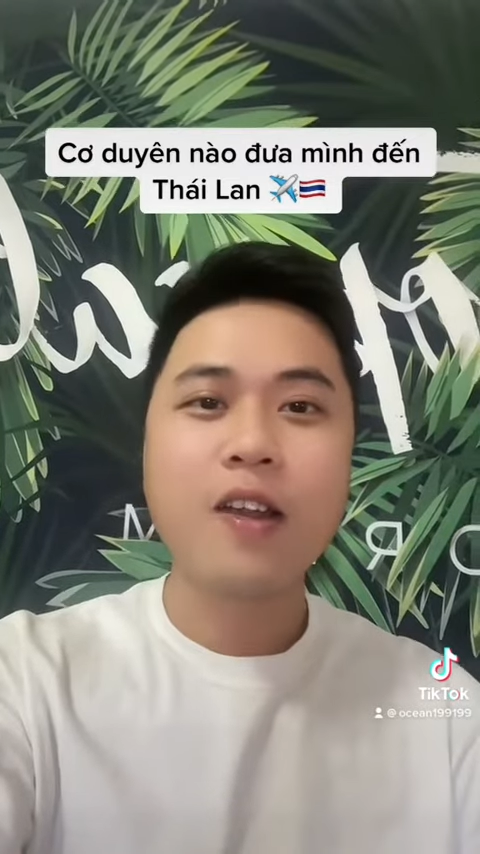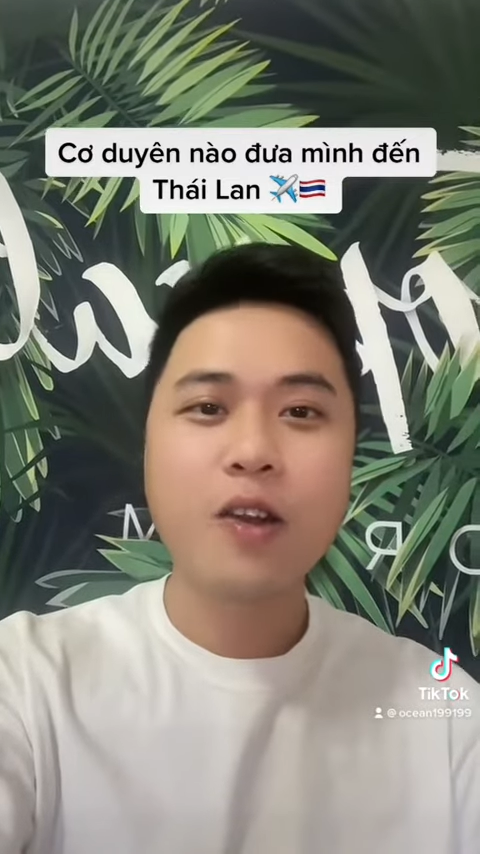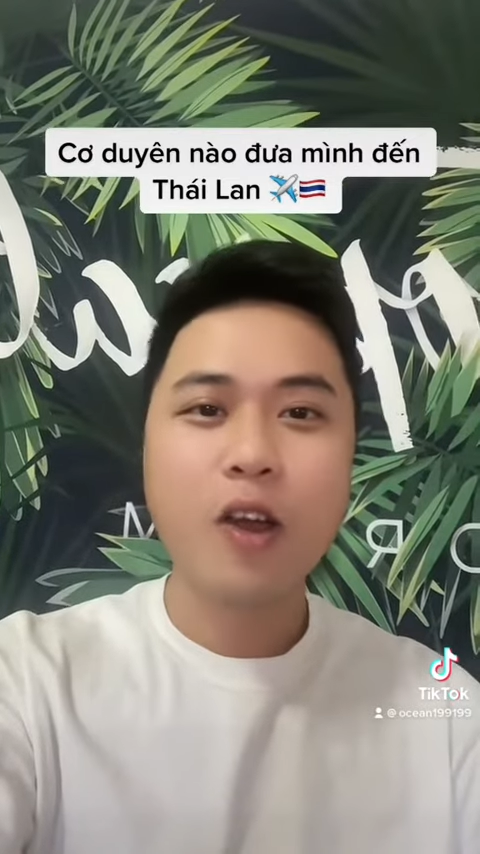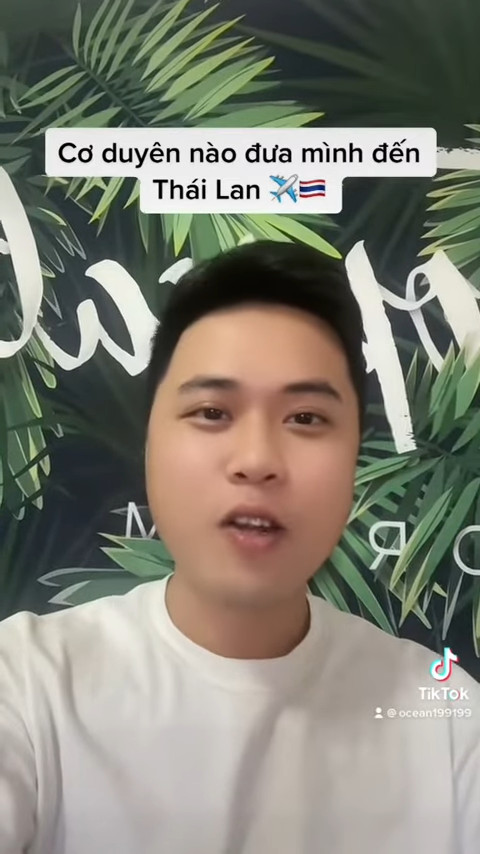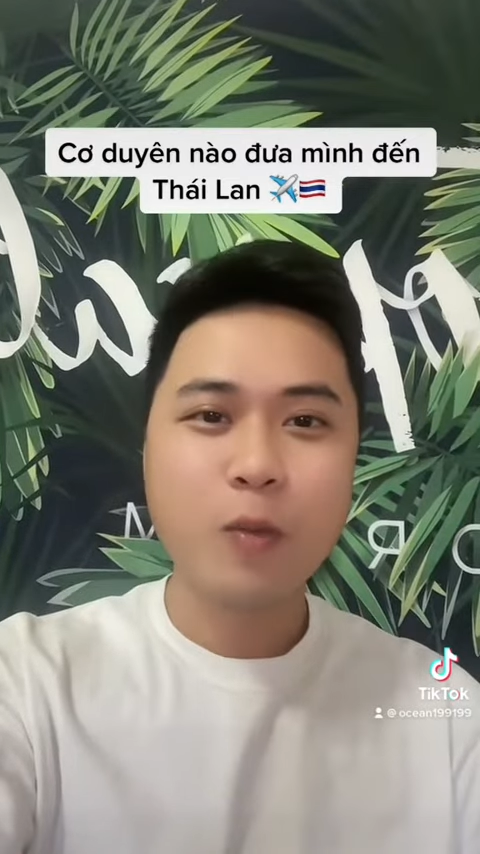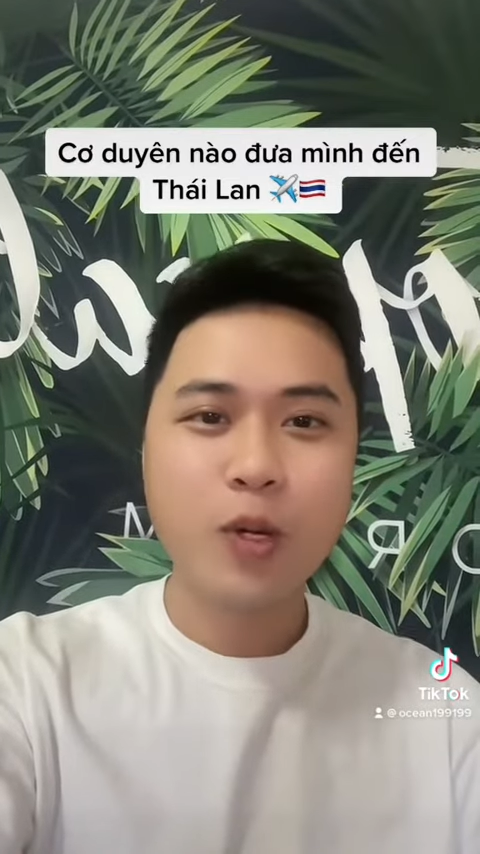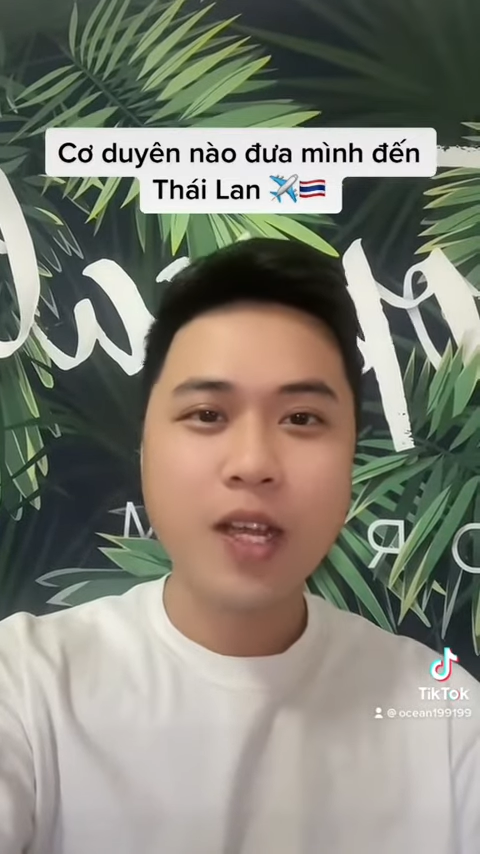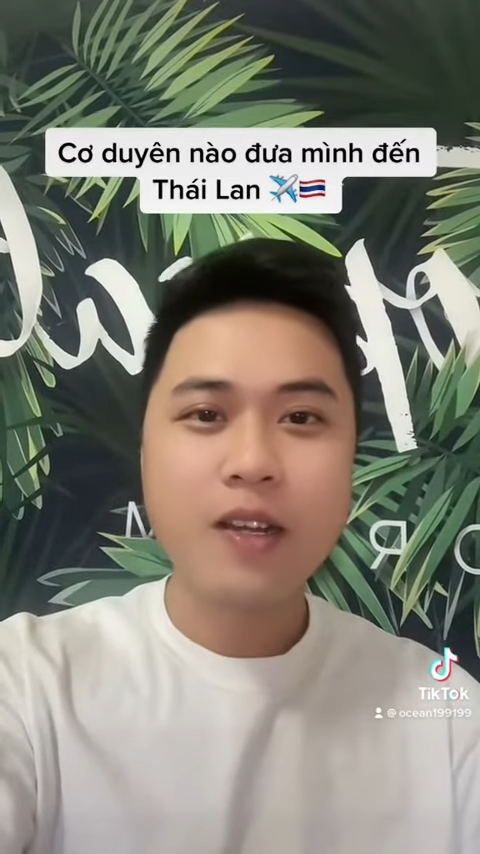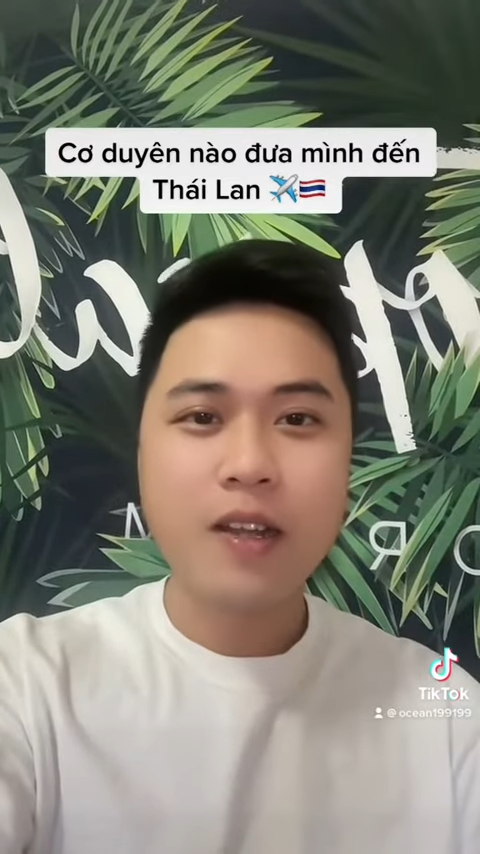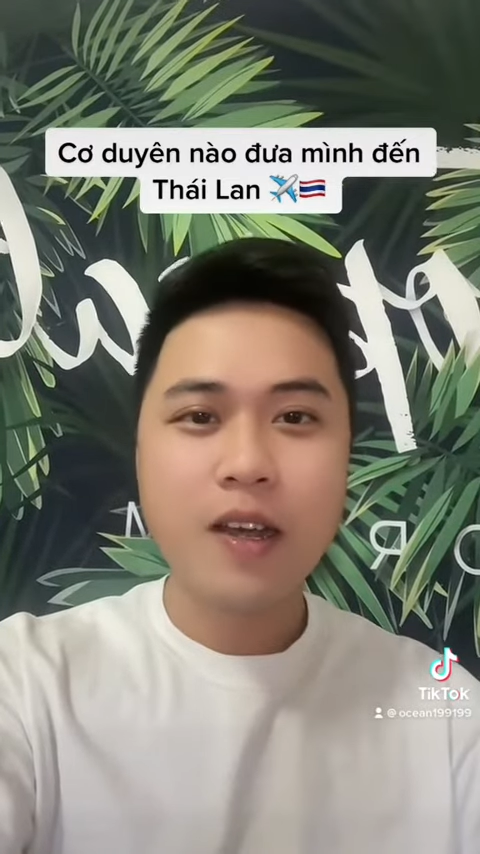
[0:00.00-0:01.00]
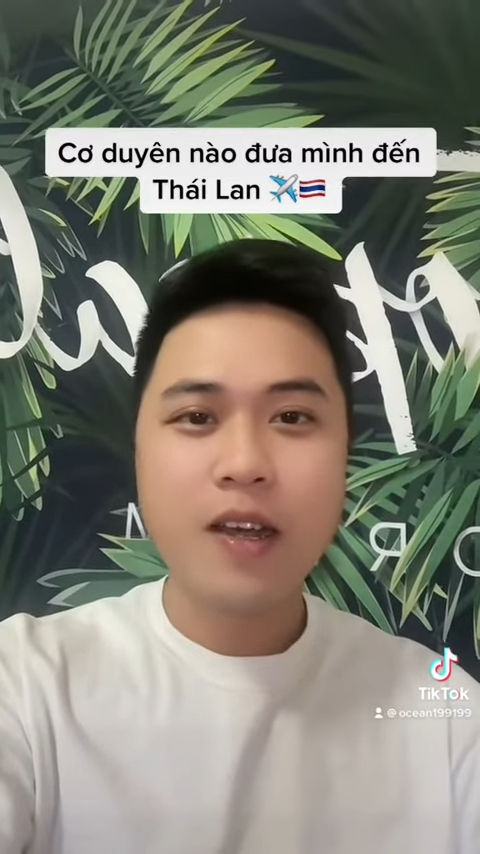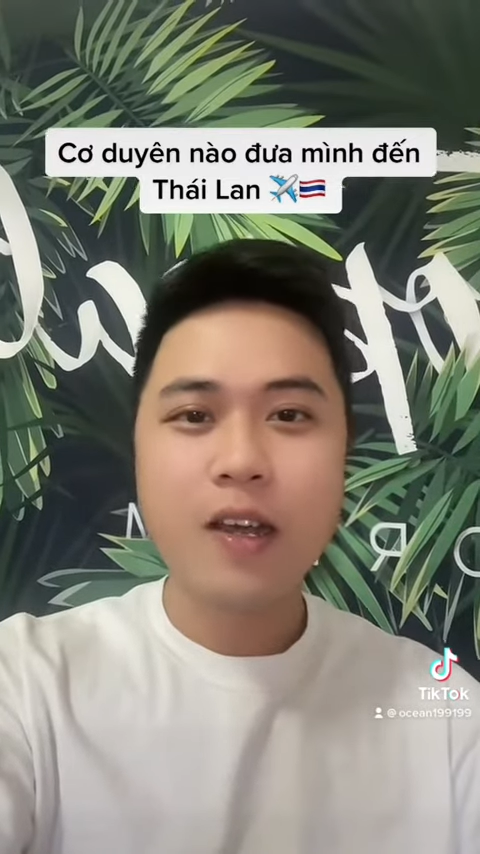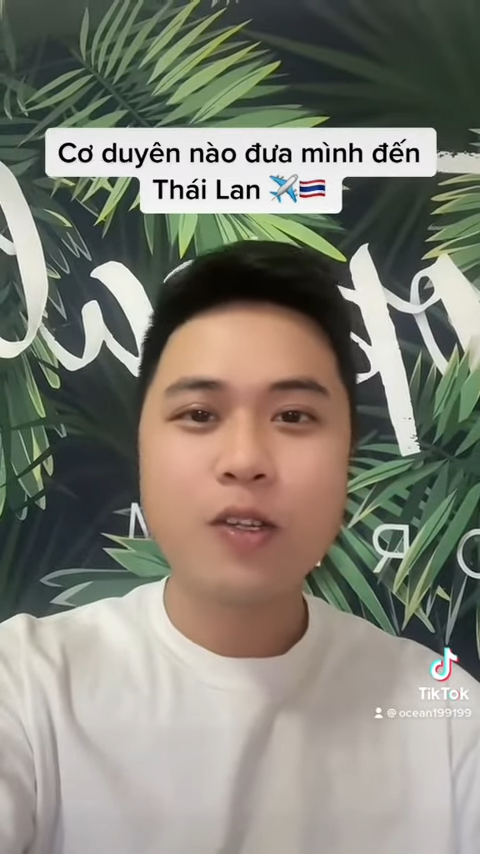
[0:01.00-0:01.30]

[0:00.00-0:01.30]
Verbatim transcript: nói được một cách à,